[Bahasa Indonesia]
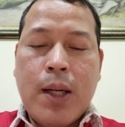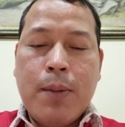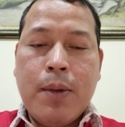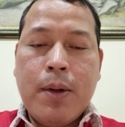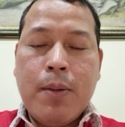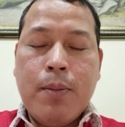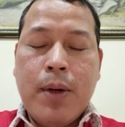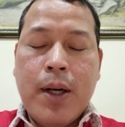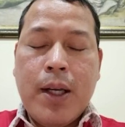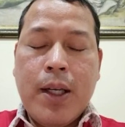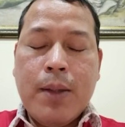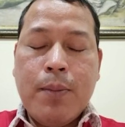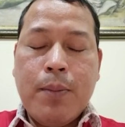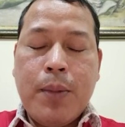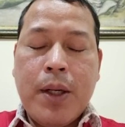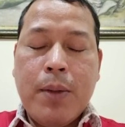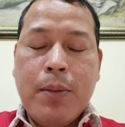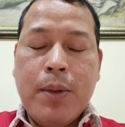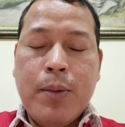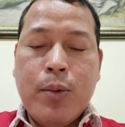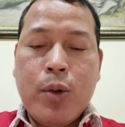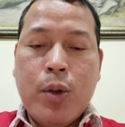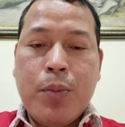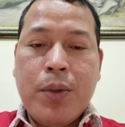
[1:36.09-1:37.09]
nama baik
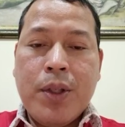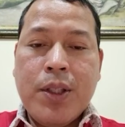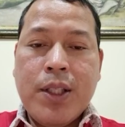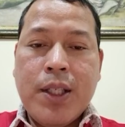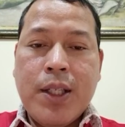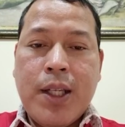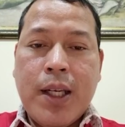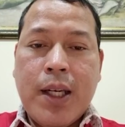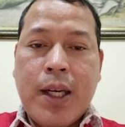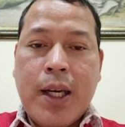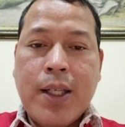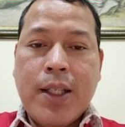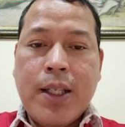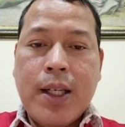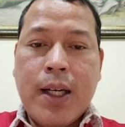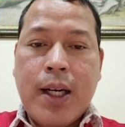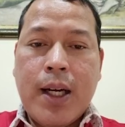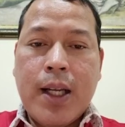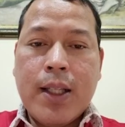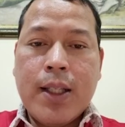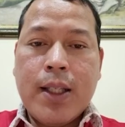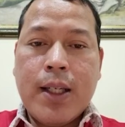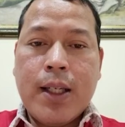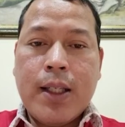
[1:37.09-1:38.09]
PMI Provinsi DKI
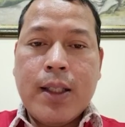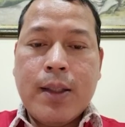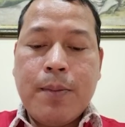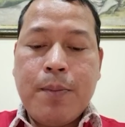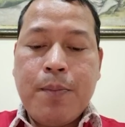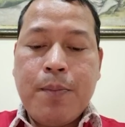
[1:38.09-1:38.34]
Jakarta.